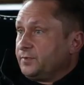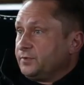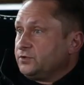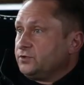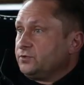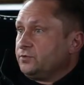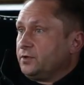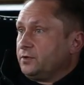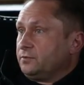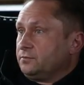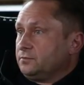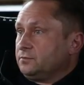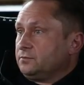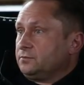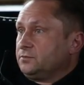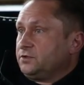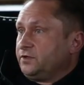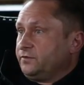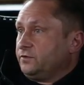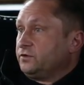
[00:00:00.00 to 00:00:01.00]

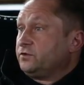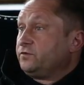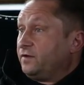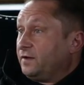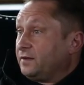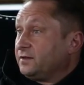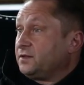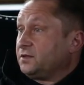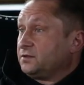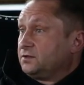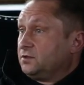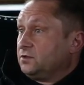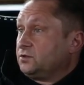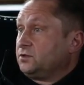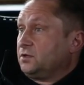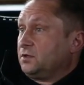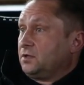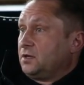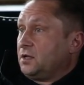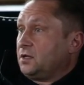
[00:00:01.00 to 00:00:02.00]
spędziłem 9
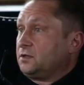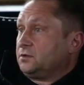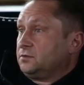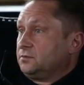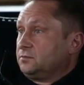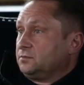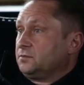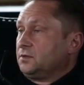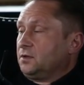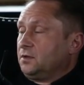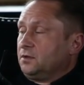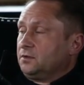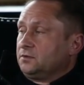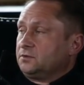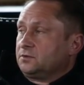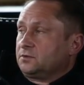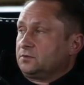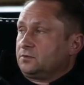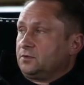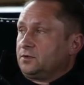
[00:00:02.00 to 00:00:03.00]
fantastycznych lat,
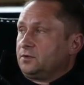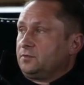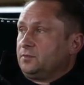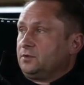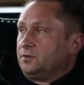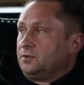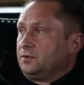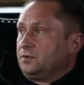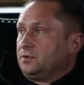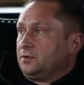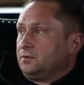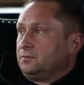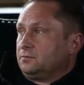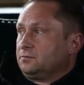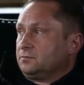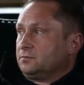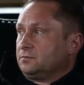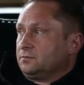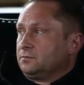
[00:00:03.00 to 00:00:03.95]
z którymi